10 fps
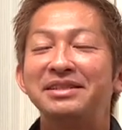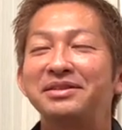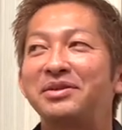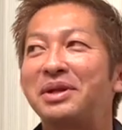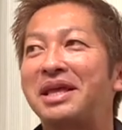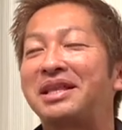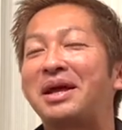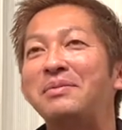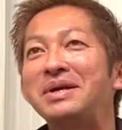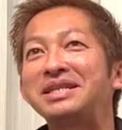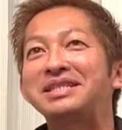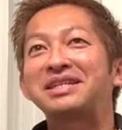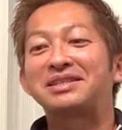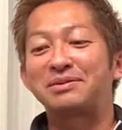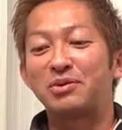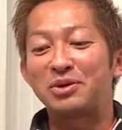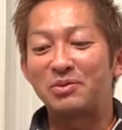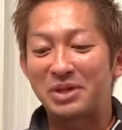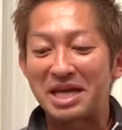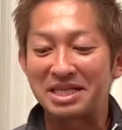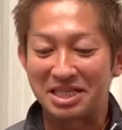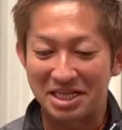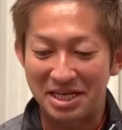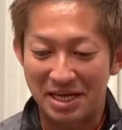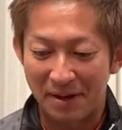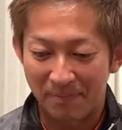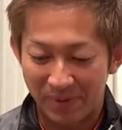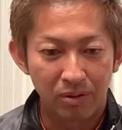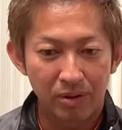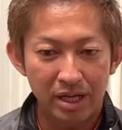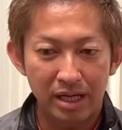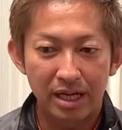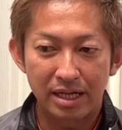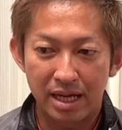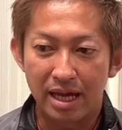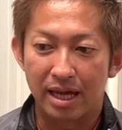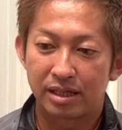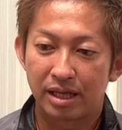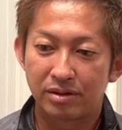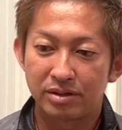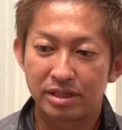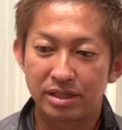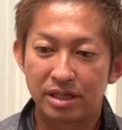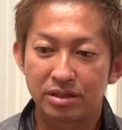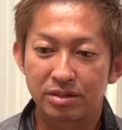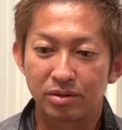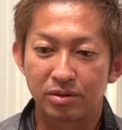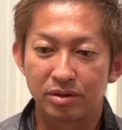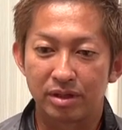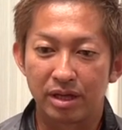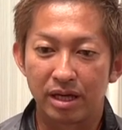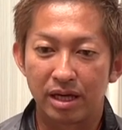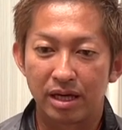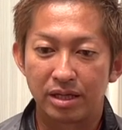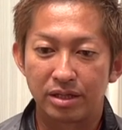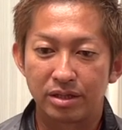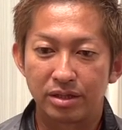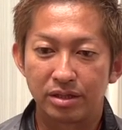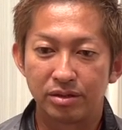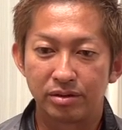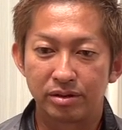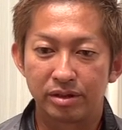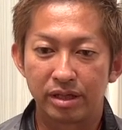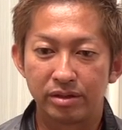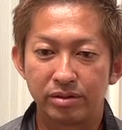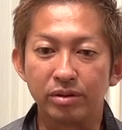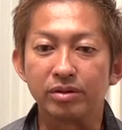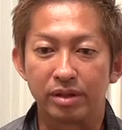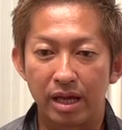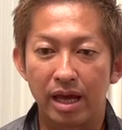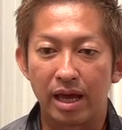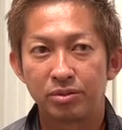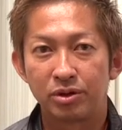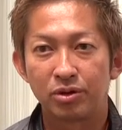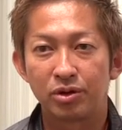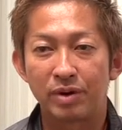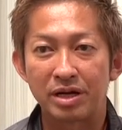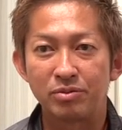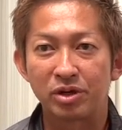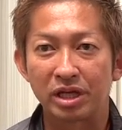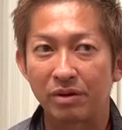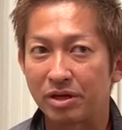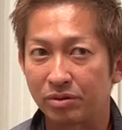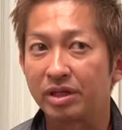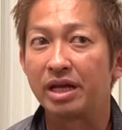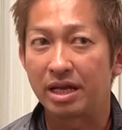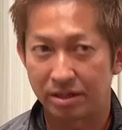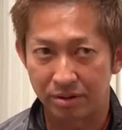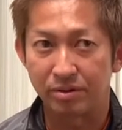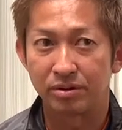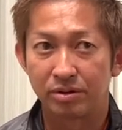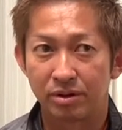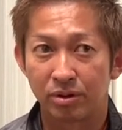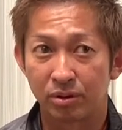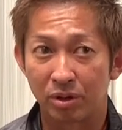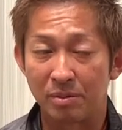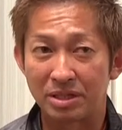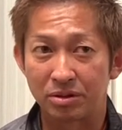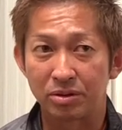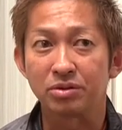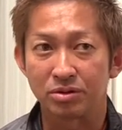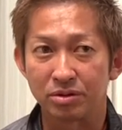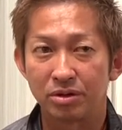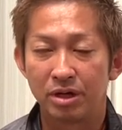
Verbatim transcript: うんとね騙したつもりもないし、うん、俺がね手打ちですよって言ってるのって、プロゴルファーに向けては言ってないっていうことがまず一つ、